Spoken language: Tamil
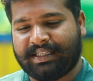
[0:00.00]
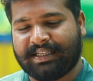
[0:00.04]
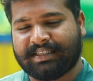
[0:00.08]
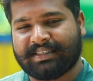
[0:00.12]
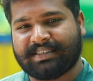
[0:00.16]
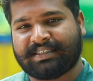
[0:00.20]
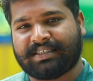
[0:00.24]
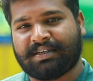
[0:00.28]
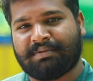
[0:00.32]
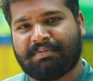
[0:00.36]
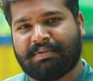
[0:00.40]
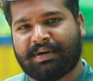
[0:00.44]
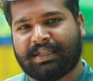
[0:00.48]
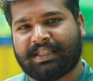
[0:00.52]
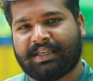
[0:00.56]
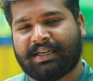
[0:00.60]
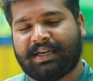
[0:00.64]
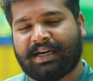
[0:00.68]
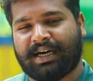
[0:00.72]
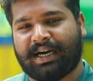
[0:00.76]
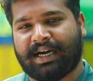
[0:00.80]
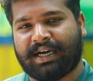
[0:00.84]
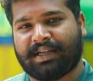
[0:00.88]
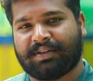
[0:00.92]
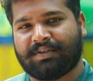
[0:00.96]
இந்த சிஸ்டம் பார்த்தீங்கன்னா
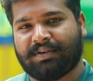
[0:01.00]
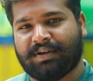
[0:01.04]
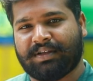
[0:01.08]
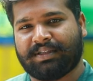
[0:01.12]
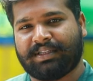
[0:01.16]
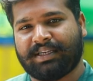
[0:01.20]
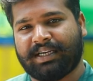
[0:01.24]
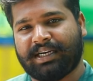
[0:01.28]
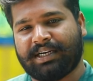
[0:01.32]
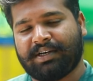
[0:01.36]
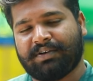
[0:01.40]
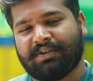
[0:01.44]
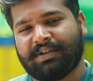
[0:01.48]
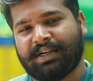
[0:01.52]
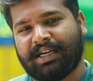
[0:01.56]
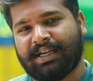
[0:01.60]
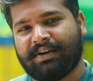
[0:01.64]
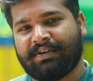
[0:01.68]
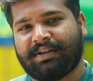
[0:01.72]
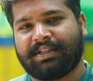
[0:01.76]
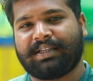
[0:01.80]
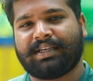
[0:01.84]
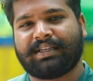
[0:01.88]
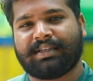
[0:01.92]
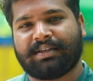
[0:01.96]
ஆயிரத்தி தொள்ளாயிரத்தி எழுபதுலேயே
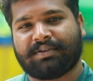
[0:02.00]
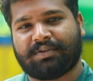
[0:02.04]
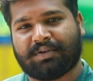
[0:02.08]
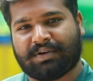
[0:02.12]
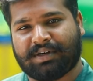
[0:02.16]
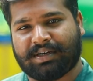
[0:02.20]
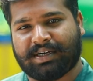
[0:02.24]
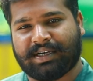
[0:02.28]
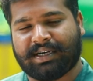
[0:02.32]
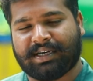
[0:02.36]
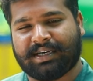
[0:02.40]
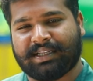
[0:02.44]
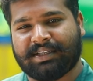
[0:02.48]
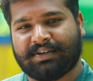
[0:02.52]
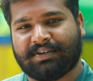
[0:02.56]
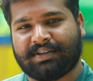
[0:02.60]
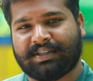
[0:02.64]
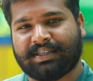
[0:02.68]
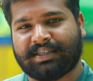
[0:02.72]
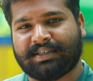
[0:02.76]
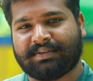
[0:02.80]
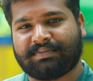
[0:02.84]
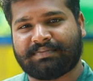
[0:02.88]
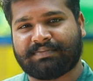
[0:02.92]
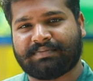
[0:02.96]
வந்து இதை தொடங்கினாங்க இதை
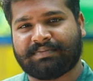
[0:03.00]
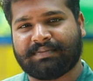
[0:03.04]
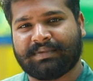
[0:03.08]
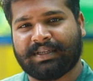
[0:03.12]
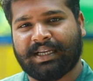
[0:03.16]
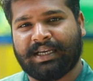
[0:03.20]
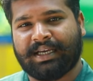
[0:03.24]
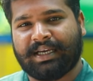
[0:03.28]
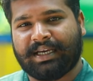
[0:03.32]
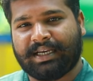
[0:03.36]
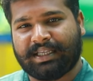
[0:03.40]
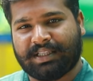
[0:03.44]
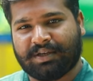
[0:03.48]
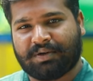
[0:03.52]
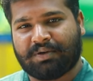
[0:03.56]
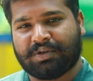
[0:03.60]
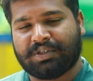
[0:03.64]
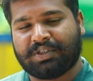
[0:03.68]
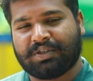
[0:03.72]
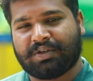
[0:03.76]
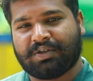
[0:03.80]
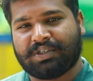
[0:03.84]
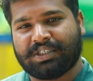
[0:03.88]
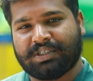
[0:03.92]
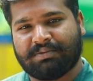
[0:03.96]
வந்து இது
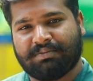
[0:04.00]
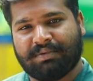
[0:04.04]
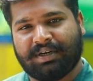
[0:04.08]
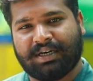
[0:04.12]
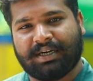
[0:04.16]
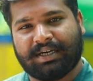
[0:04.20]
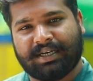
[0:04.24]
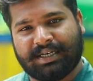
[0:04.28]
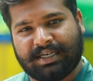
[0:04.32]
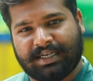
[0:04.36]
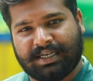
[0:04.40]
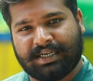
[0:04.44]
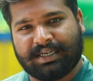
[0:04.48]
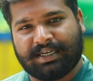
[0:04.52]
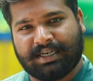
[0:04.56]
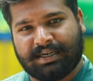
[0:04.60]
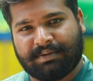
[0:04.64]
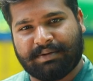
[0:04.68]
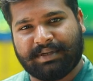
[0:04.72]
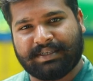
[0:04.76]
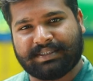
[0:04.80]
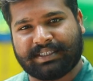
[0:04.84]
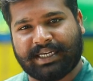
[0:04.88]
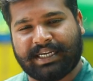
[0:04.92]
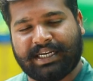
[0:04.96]
கொஞ்சம் கொஞ்சமாக
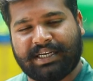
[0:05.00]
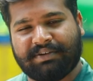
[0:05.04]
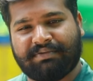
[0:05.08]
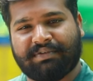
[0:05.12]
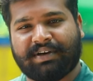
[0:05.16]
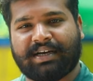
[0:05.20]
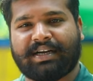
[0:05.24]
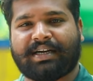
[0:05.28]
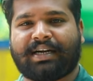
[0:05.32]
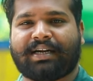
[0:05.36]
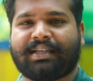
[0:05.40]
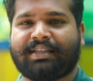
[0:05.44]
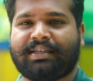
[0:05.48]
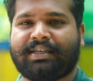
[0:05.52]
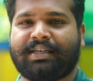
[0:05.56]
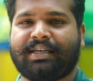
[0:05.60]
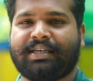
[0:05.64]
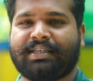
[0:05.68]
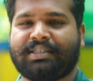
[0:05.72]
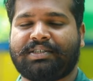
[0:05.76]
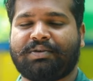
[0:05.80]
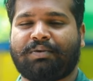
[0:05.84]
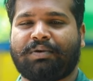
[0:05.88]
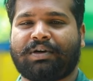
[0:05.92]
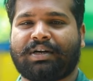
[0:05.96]
அப்படியே சயின்டிஃபிக்காக நடந்துகிட்டே
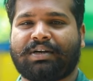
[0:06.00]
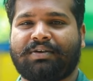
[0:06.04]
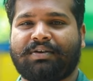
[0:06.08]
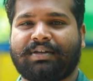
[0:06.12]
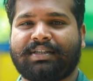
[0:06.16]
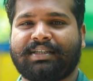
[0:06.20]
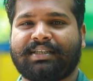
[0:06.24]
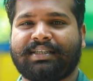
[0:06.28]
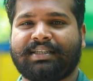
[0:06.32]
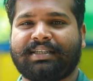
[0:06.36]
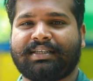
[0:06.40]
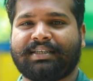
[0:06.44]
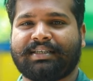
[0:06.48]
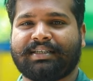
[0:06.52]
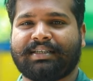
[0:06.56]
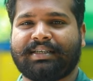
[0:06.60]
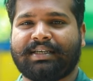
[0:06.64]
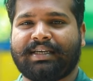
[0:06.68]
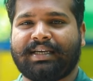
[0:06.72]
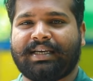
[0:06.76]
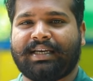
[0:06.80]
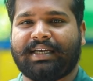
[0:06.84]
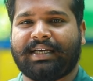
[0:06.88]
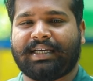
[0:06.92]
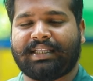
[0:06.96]
இருந்துச்சு ஒர்க் வந்து இது
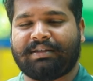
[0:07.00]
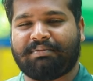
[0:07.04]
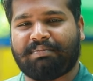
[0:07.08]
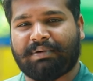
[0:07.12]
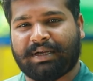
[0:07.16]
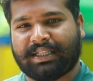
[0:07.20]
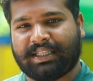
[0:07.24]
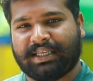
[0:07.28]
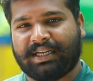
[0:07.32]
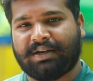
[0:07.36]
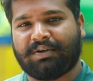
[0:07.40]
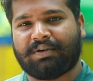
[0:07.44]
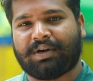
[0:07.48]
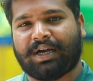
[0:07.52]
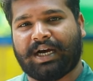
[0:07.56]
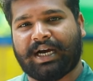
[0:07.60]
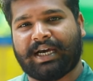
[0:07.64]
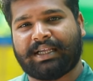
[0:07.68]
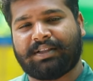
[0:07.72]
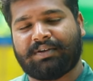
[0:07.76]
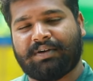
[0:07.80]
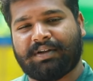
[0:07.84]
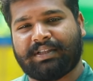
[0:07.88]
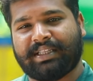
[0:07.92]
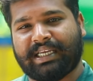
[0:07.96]
இது பார்த்திங்கன்னா ஒரு
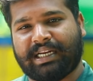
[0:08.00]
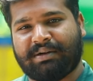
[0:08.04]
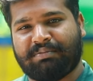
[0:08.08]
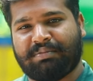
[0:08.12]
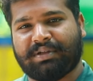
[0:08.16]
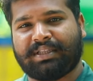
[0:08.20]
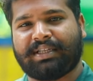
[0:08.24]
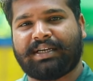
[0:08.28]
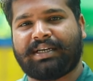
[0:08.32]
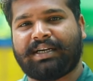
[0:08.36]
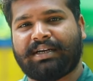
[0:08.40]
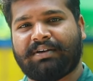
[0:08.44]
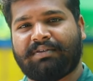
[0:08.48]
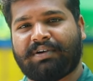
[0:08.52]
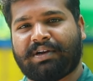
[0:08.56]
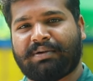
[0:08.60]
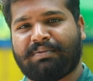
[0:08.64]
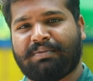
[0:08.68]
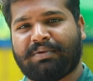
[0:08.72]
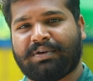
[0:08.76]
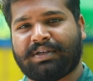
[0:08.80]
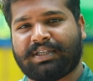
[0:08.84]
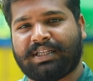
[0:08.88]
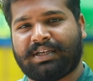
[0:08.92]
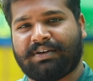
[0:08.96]
ஆயிரத்தி தொள்ளாயிரத்தி எண்பத்தெட்டுன்னு
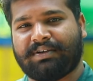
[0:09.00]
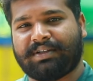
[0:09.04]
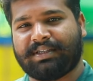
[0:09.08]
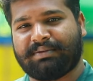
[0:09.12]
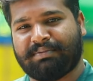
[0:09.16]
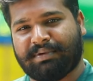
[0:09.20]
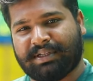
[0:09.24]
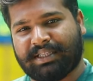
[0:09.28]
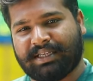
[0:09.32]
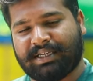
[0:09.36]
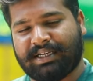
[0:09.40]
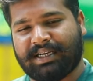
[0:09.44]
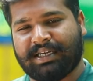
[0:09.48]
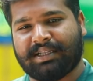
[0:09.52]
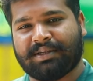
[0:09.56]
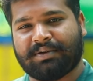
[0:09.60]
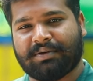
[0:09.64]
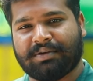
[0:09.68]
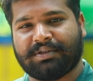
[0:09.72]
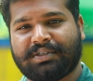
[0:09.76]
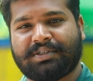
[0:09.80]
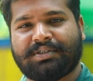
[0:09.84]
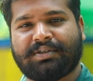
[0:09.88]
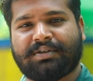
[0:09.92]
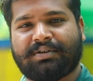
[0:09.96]
வரும்போது தான் வந்து பார்த்திங்கன்னா இது
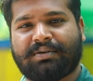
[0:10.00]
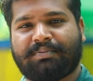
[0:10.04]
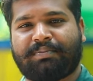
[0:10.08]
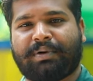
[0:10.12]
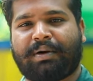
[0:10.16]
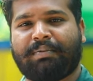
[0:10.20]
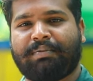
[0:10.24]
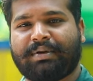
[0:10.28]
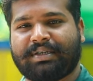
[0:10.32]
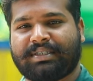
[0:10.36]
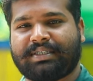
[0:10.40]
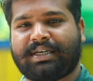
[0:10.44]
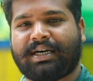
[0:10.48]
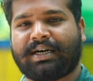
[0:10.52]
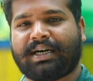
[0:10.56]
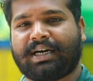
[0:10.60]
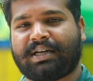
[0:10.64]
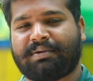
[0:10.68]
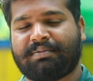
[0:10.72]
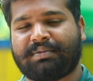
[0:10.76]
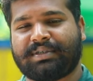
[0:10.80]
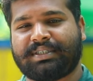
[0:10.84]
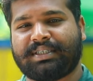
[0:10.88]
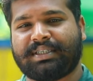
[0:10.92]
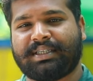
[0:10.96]
கொஞ்சம் பாப்புலேஷன் ஆக
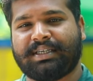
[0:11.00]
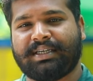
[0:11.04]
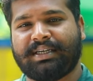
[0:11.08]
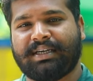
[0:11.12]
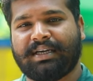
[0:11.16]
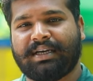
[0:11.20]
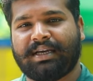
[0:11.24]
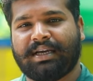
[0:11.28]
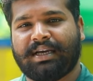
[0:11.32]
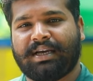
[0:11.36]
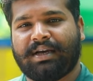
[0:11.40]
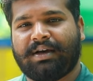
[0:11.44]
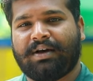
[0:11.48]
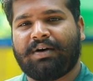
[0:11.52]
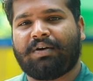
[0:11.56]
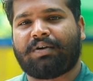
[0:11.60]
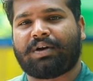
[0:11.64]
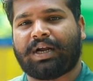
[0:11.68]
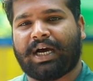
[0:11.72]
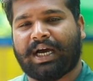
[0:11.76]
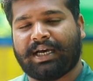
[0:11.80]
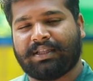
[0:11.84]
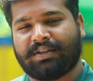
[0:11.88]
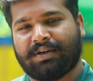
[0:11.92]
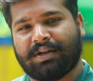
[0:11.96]
ஆரம்பிச்சது ஒரு
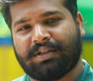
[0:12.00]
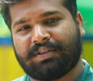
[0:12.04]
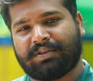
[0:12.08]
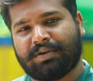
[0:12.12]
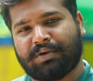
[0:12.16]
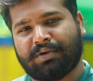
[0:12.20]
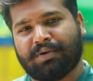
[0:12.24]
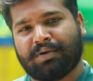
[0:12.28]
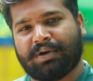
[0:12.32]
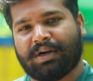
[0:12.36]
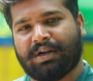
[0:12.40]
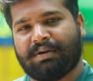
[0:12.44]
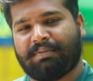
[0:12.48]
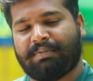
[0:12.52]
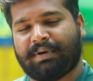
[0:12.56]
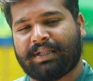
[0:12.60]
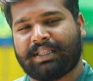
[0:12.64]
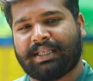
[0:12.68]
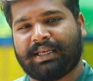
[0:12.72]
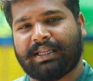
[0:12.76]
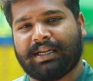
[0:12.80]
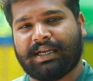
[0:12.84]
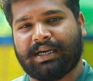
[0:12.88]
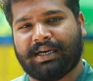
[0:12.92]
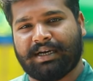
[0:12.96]
ஆயிரத்தி தொள்ளாயிரத்தி தொண்ணூறில்
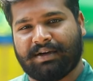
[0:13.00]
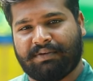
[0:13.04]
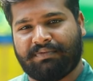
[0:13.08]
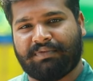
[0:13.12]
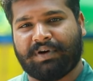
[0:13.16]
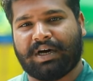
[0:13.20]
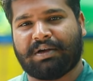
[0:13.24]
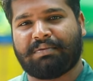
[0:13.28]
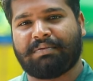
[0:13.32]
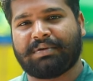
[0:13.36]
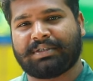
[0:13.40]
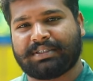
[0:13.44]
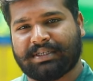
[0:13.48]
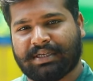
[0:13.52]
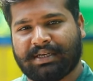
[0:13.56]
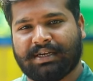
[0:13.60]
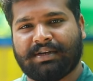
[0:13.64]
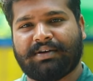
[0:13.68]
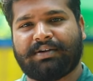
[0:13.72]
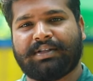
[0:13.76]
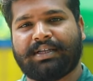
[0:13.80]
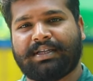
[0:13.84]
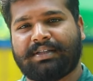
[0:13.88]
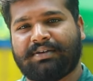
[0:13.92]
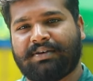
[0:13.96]
பார்த்தீங்கன்னா ஃபார்மர்ஸுங்களுக்கு
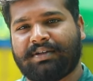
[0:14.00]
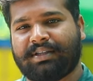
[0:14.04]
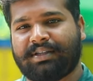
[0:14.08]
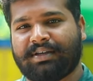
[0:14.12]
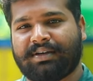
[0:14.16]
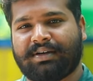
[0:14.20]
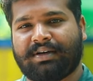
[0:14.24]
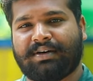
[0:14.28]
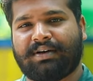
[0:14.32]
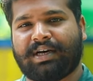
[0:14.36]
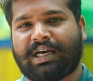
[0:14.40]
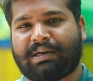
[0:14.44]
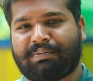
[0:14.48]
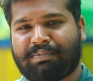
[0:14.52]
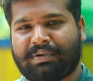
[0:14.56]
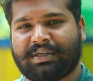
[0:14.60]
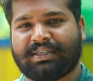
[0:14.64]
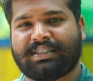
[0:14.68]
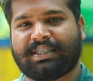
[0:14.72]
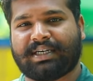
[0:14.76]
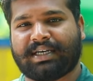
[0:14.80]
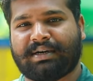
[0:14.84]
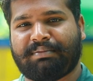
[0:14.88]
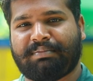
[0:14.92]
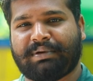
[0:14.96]
வந்து இது வந்து
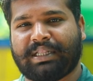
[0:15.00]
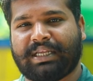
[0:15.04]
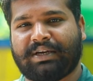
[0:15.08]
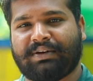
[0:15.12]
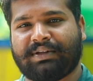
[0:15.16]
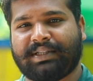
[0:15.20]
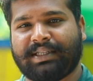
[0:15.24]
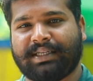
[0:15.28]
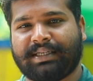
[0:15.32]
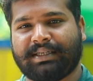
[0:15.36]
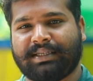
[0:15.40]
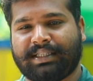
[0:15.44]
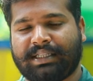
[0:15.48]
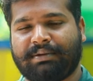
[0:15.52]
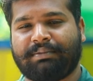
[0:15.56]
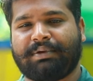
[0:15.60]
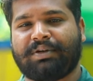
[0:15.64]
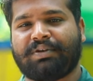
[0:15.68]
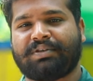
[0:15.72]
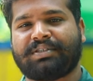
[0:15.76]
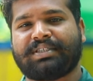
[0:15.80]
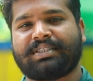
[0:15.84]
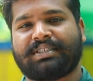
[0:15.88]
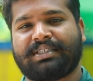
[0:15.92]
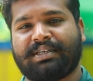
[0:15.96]
அர்ப்பணித்தாங்க அப்போ தான் வந்து இந்தமாரி
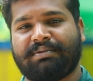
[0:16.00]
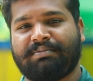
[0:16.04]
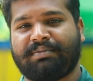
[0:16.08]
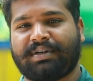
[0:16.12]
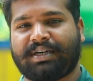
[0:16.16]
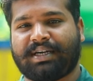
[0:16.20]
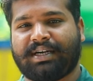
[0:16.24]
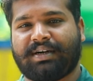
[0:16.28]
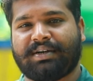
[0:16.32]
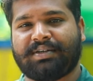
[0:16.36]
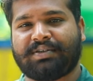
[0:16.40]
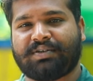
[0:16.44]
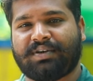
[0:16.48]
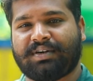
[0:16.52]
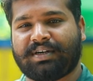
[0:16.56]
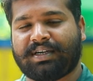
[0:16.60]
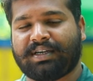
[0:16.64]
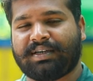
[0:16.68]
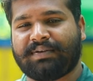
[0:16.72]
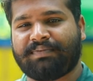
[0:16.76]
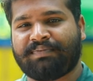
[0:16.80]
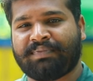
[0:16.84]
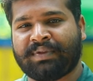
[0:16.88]
ஒரு சிஸ்டம் இருக்குது அப்படின்னு சொல்லிட்டு